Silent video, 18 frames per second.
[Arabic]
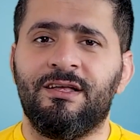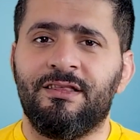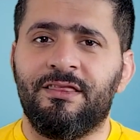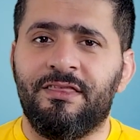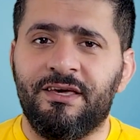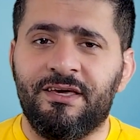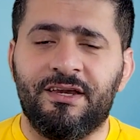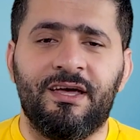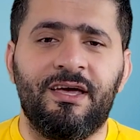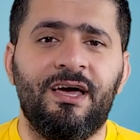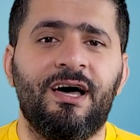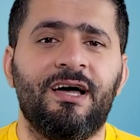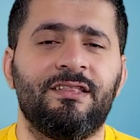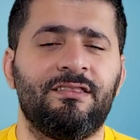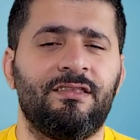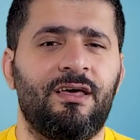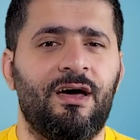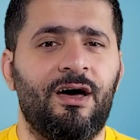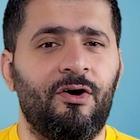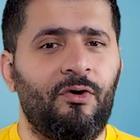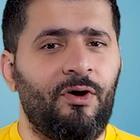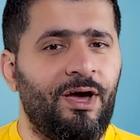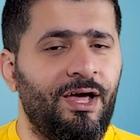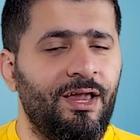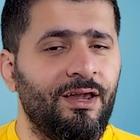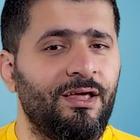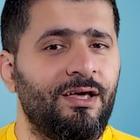ذكرياتنا أو
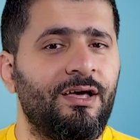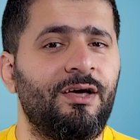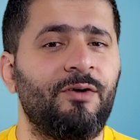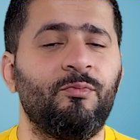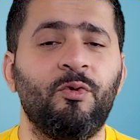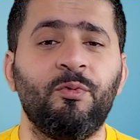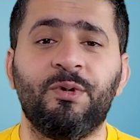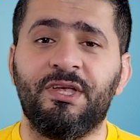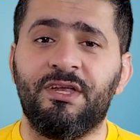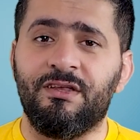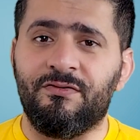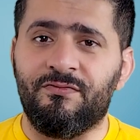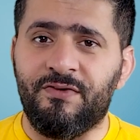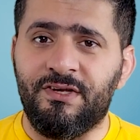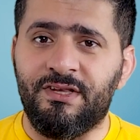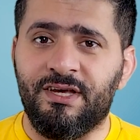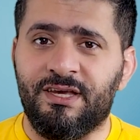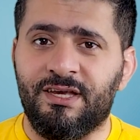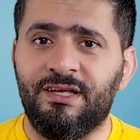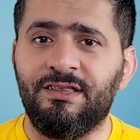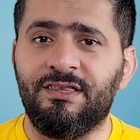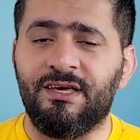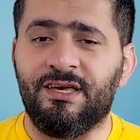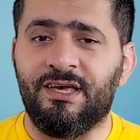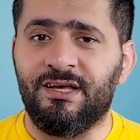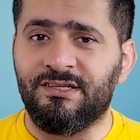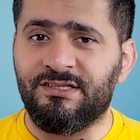حلقة ممكن تفيدك أنت
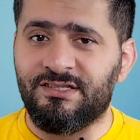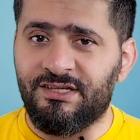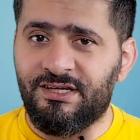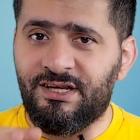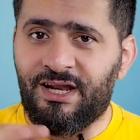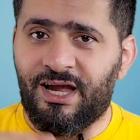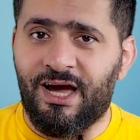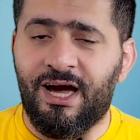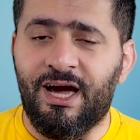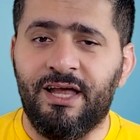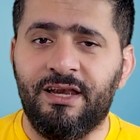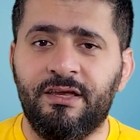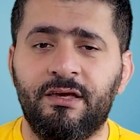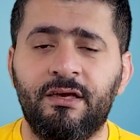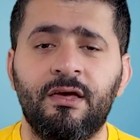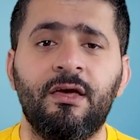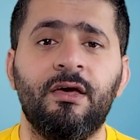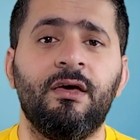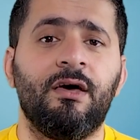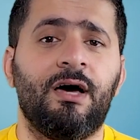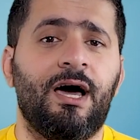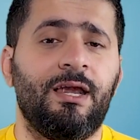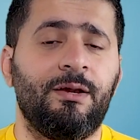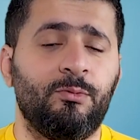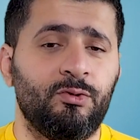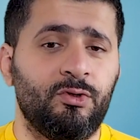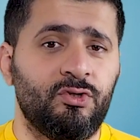كجيل حالي
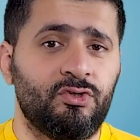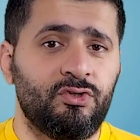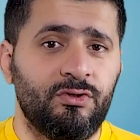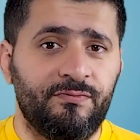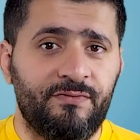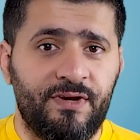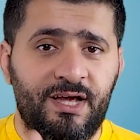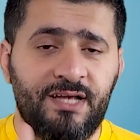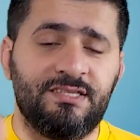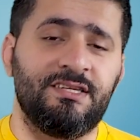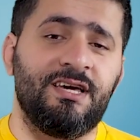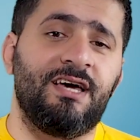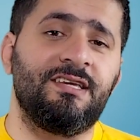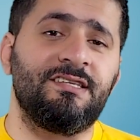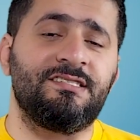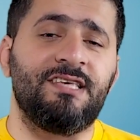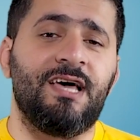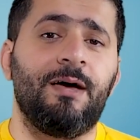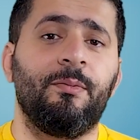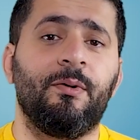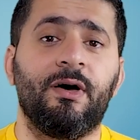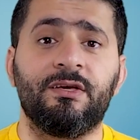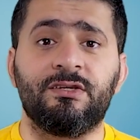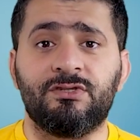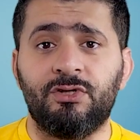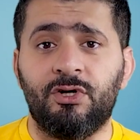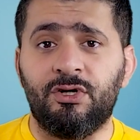على مود تشوف الاجيال
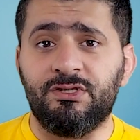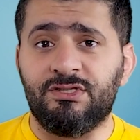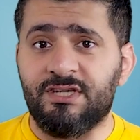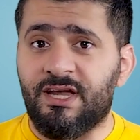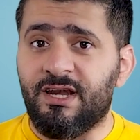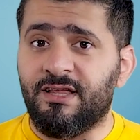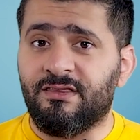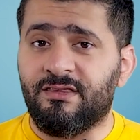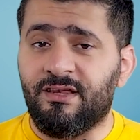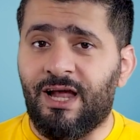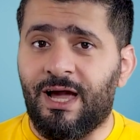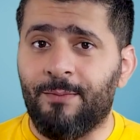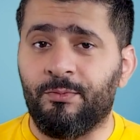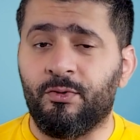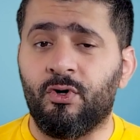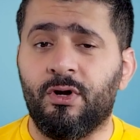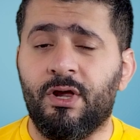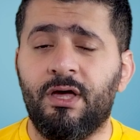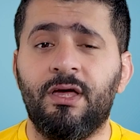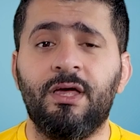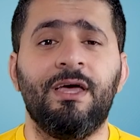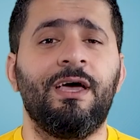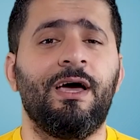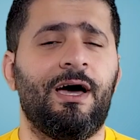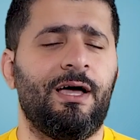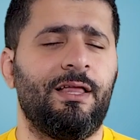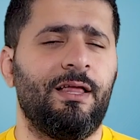السابقه شلون كانت تلعب كره
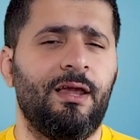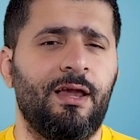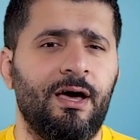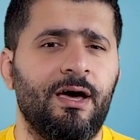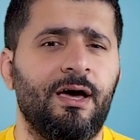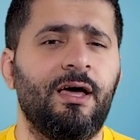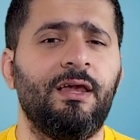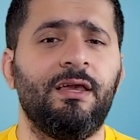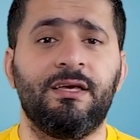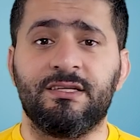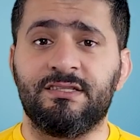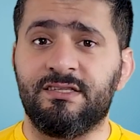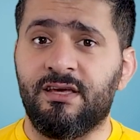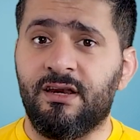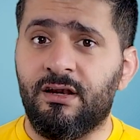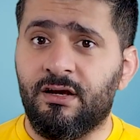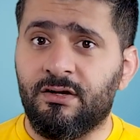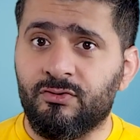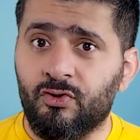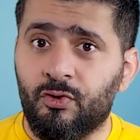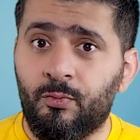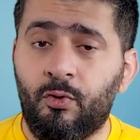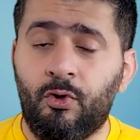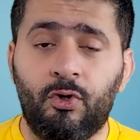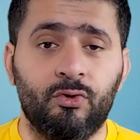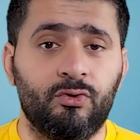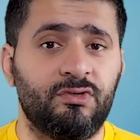على الاقل يصير لك
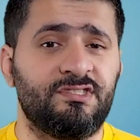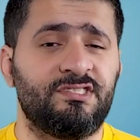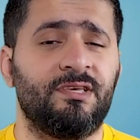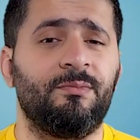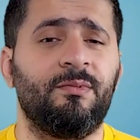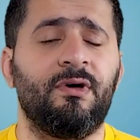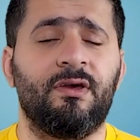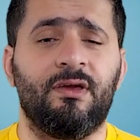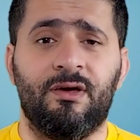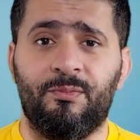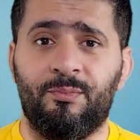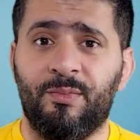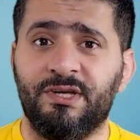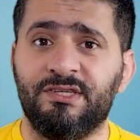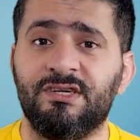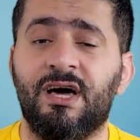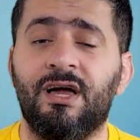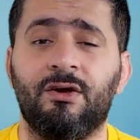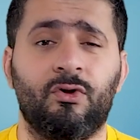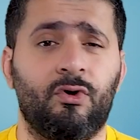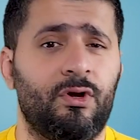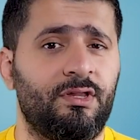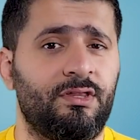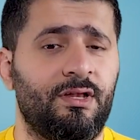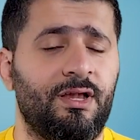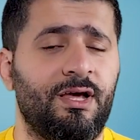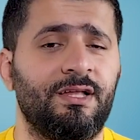طموح وتستمر بمجال
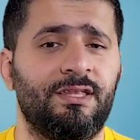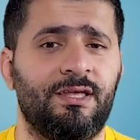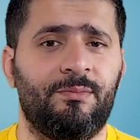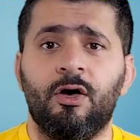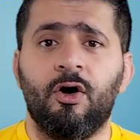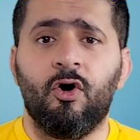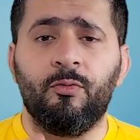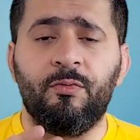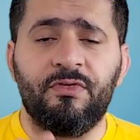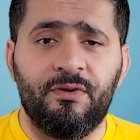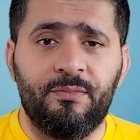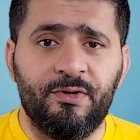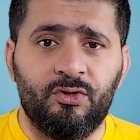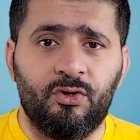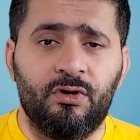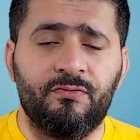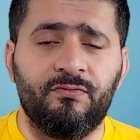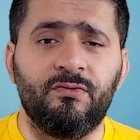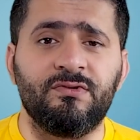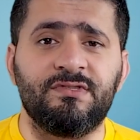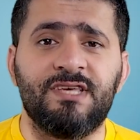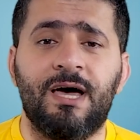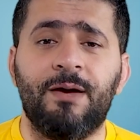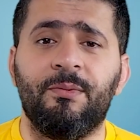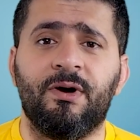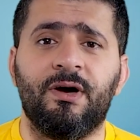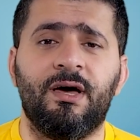كره القدم، ومثل ما تعرفون
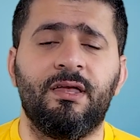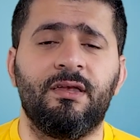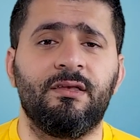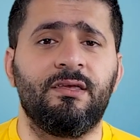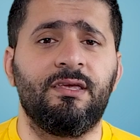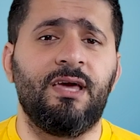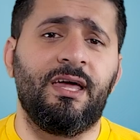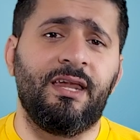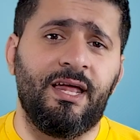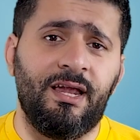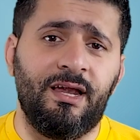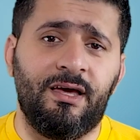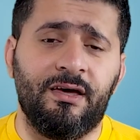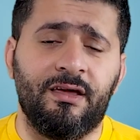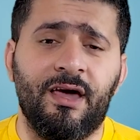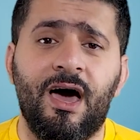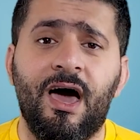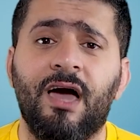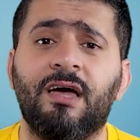سابقا كان على العراق